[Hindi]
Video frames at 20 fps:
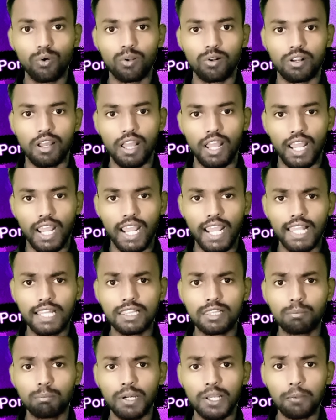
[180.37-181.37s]
फोर
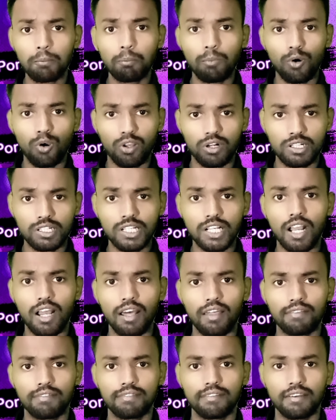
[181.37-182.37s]
हेल्थ पर पॉर्न
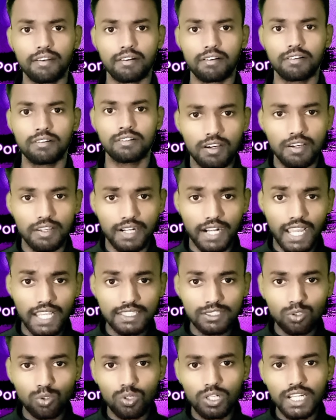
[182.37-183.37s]
का असर
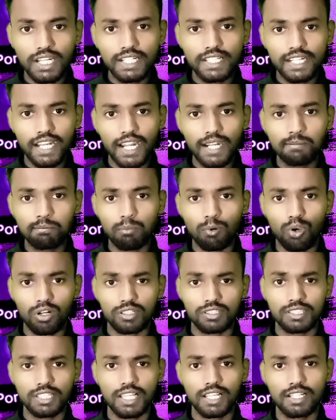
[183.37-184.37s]
रात को लेट नाइट
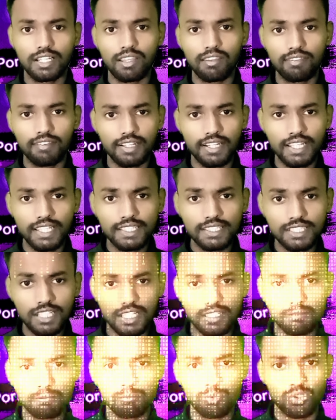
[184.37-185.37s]
पॉर्न देखने से
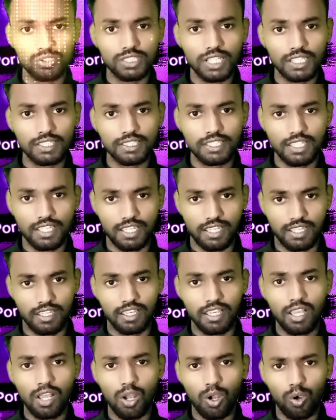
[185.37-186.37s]
नींद खत्म हो जाती
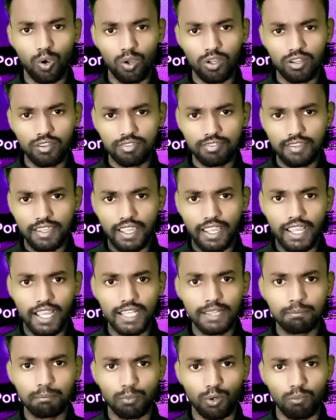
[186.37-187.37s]
है और इससे
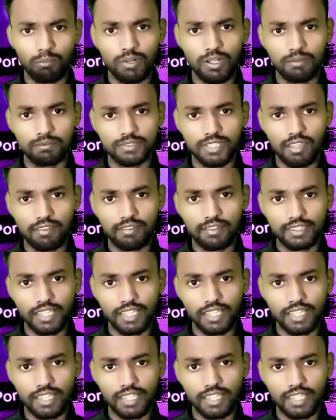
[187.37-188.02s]
हेल्थ प्रॉब्लम